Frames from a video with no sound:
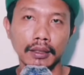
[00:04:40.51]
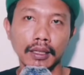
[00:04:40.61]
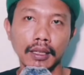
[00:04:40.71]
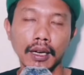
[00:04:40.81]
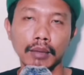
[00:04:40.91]

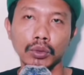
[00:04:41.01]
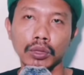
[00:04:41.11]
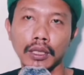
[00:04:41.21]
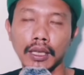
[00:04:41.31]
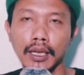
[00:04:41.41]
Dan
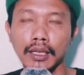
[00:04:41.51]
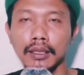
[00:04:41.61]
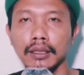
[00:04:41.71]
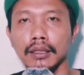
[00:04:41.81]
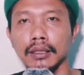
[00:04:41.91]

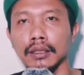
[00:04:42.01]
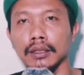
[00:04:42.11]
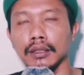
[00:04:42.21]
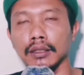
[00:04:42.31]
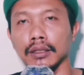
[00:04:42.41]
alhamdulillah
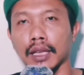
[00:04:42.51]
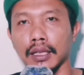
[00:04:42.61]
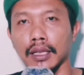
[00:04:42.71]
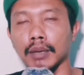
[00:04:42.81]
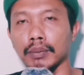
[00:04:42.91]

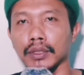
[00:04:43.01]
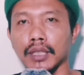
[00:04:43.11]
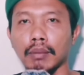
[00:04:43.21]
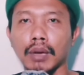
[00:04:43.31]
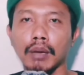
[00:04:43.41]
saya
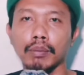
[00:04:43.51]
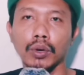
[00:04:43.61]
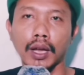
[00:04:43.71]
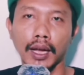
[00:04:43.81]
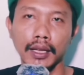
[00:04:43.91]
bersama
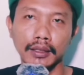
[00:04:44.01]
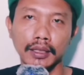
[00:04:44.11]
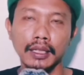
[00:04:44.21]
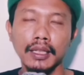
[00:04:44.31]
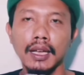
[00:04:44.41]
ponakan
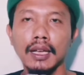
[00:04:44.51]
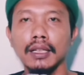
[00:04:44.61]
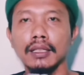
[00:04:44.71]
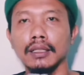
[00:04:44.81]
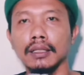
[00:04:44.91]

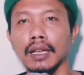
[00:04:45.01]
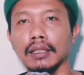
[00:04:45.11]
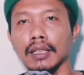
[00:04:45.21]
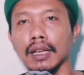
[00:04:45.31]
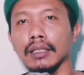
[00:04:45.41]
saya
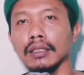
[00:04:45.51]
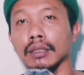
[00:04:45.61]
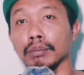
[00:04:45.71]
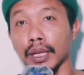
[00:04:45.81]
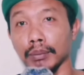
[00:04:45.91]
datang ke
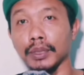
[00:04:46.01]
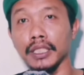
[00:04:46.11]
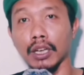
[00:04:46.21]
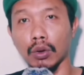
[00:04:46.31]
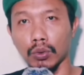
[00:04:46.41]
tempat
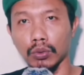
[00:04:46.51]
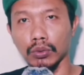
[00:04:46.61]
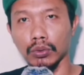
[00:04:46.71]
beliau